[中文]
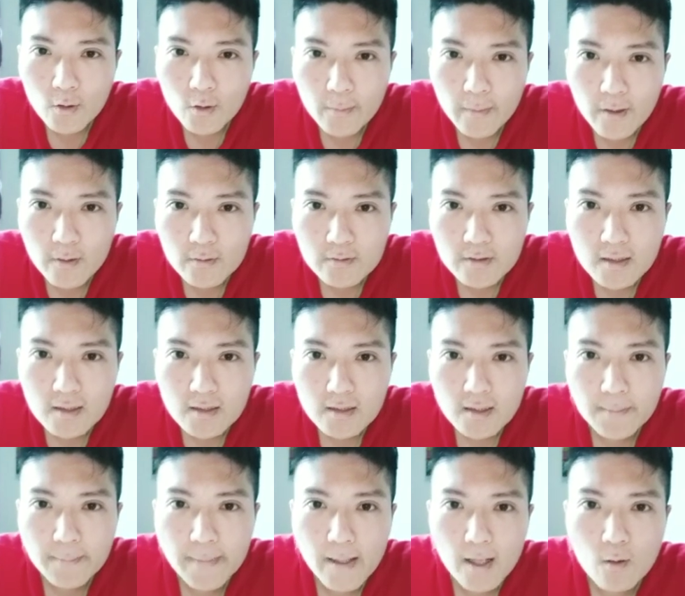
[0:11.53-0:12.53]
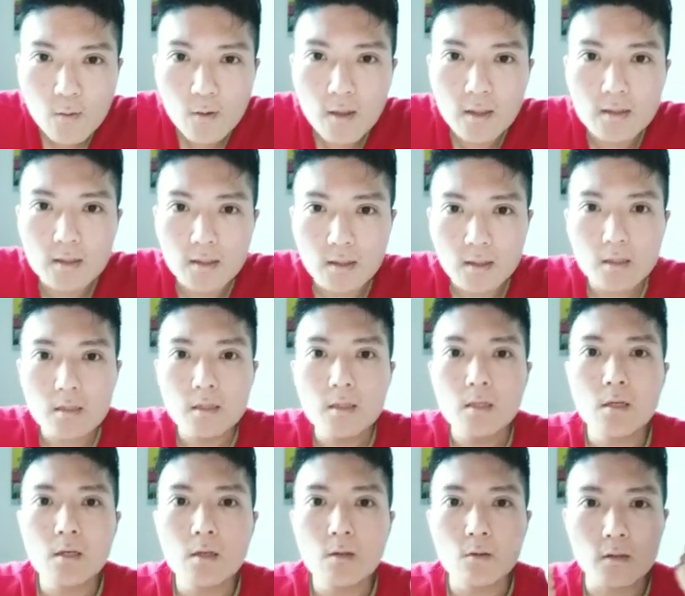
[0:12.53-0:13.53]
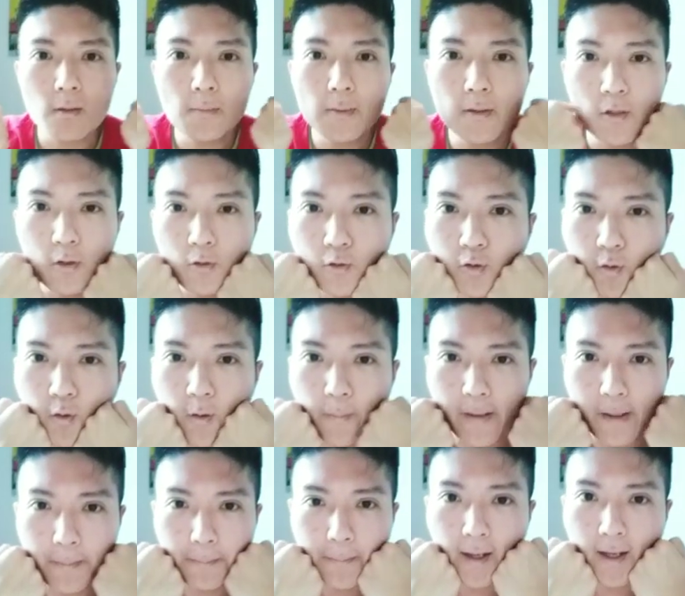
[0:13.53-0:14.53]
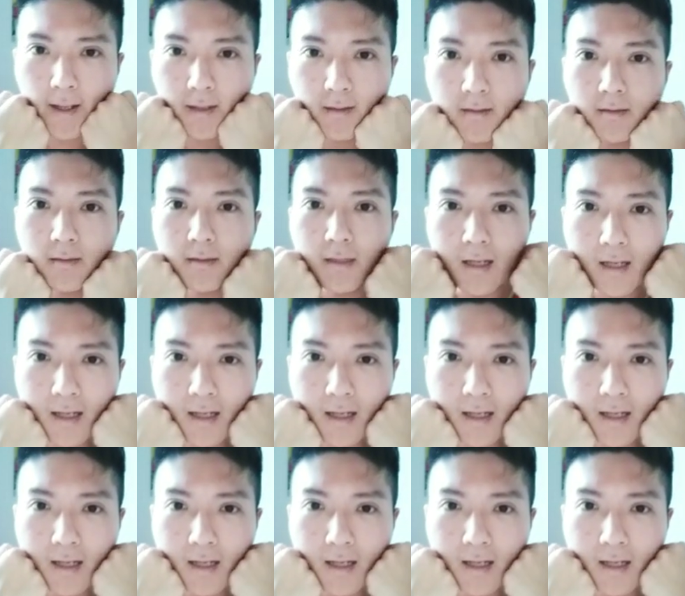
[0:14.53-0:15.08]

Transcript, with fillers: 有任何的变化呢？我的朋友说我变胖了，